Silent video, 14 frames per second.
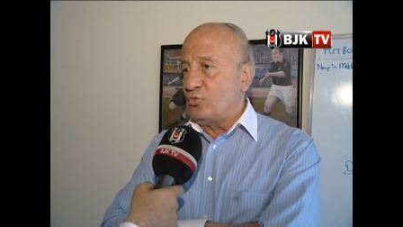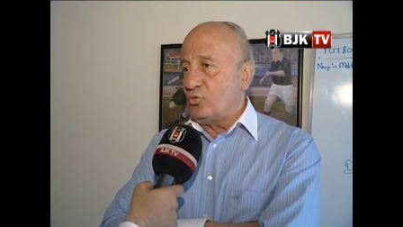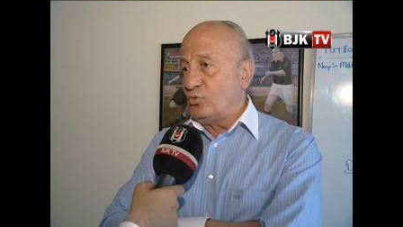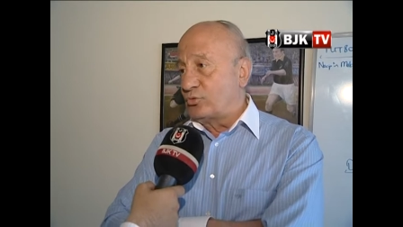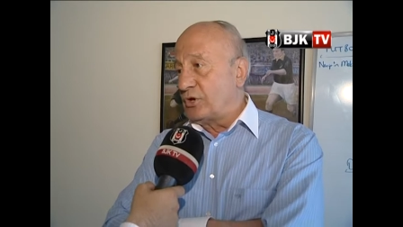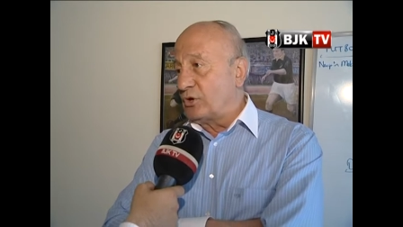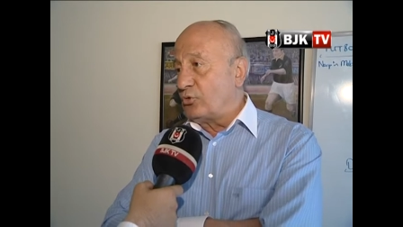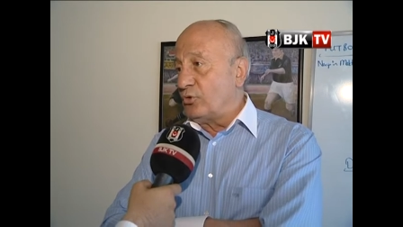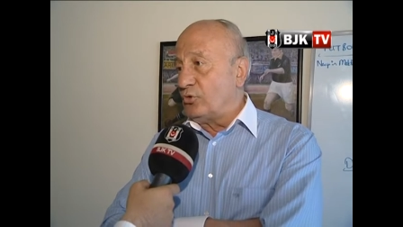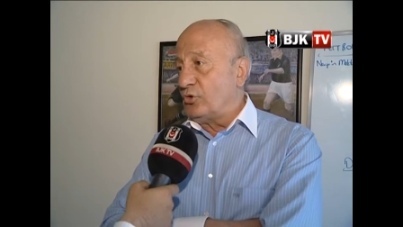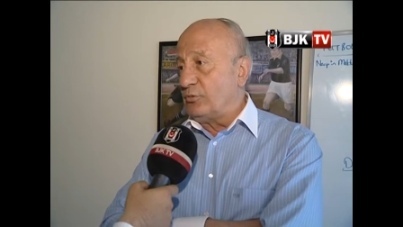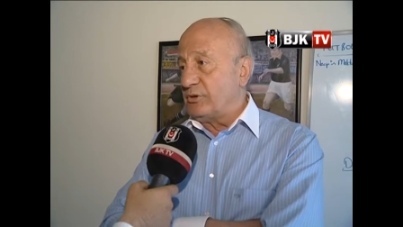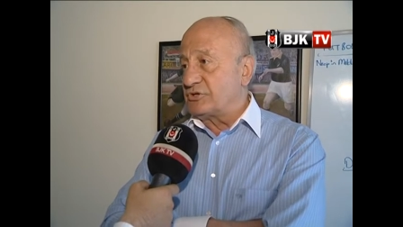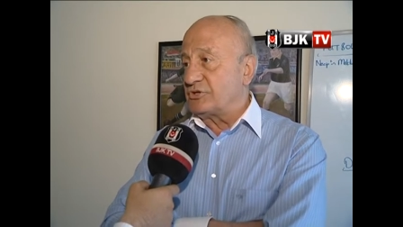ürkek
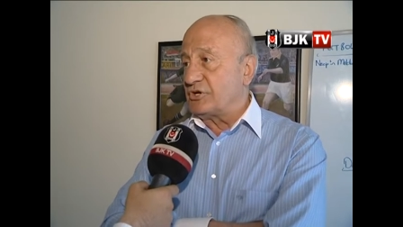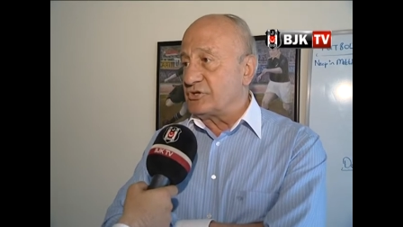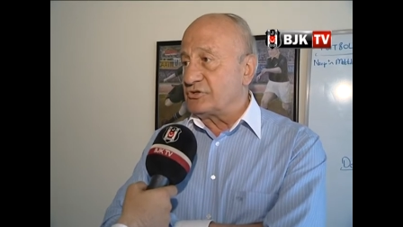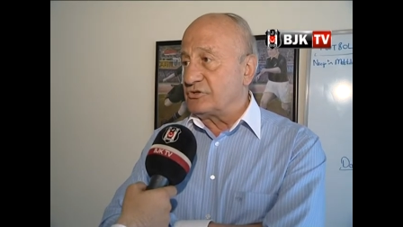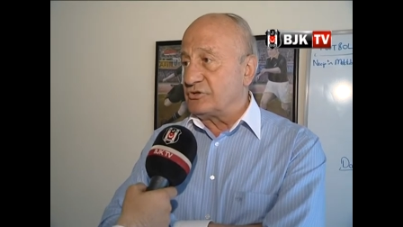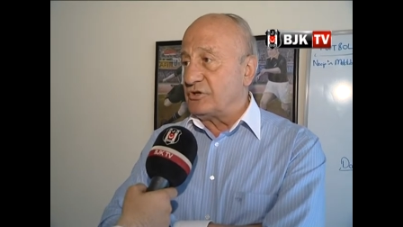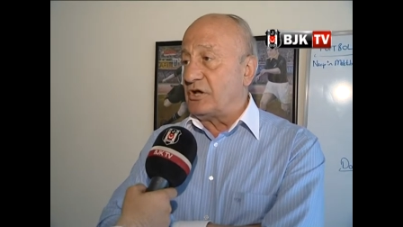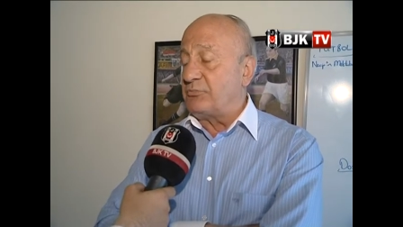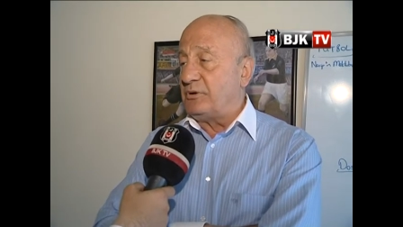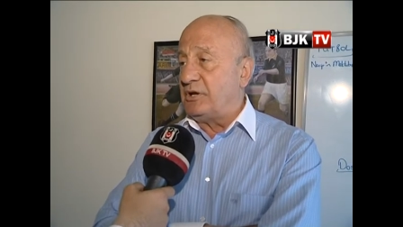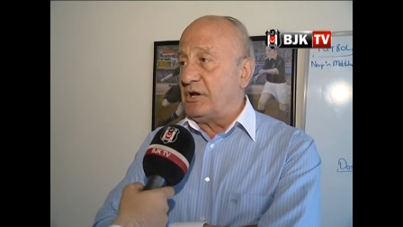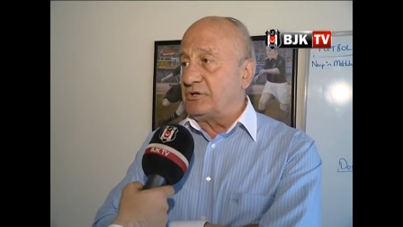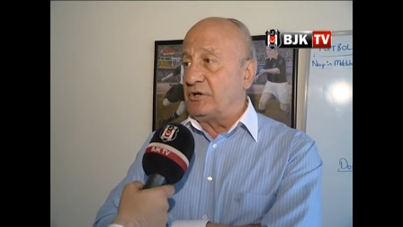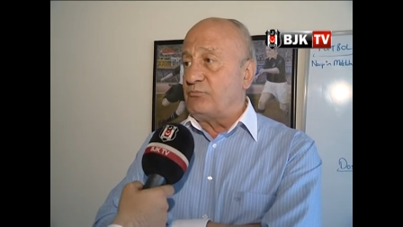oynuyor Beşiktaş
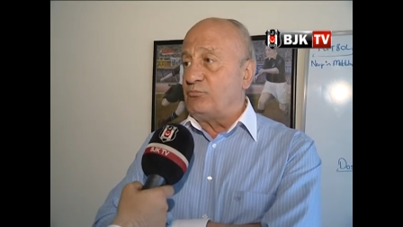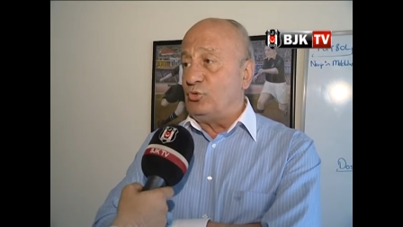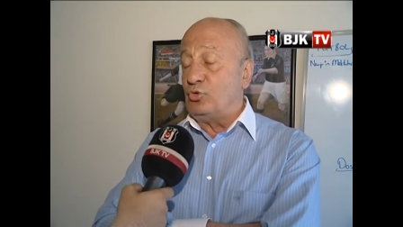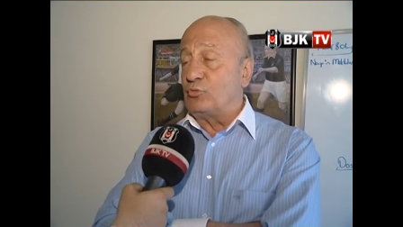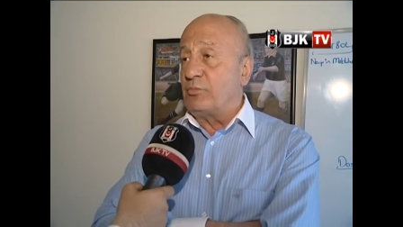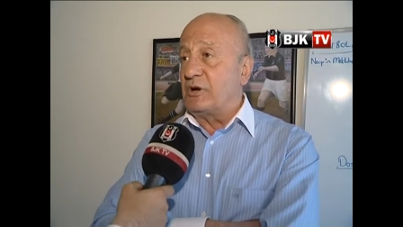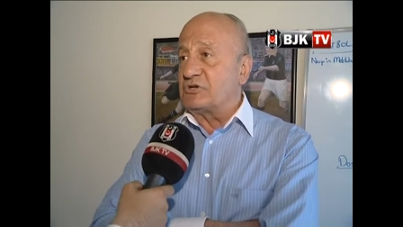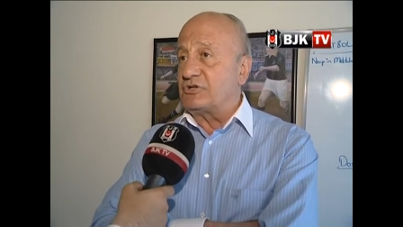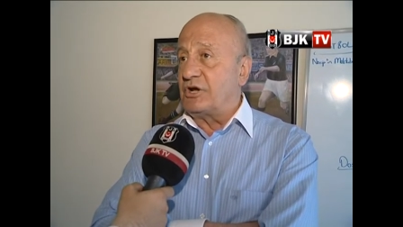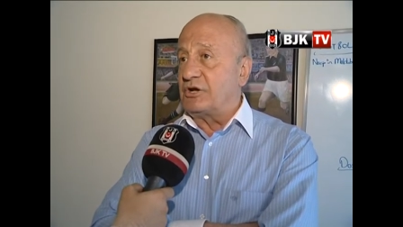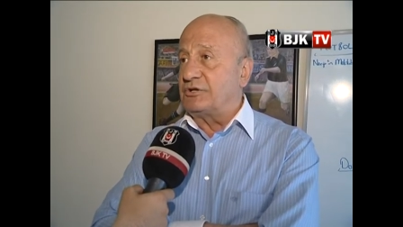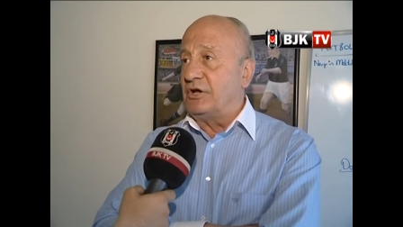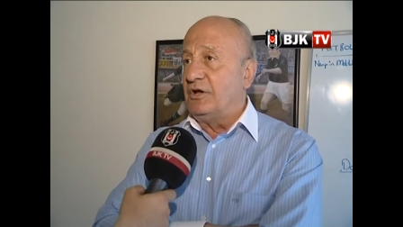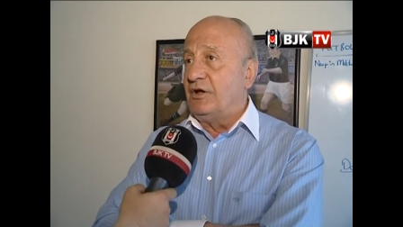derbilerde, büyük
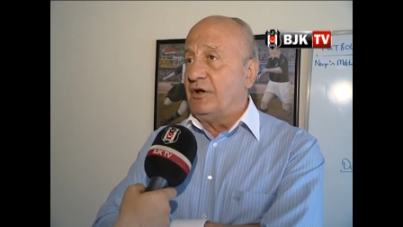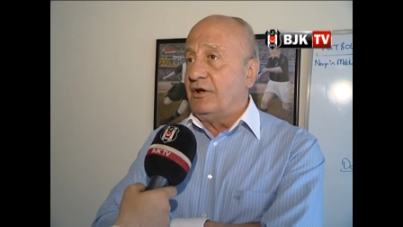maçlarda.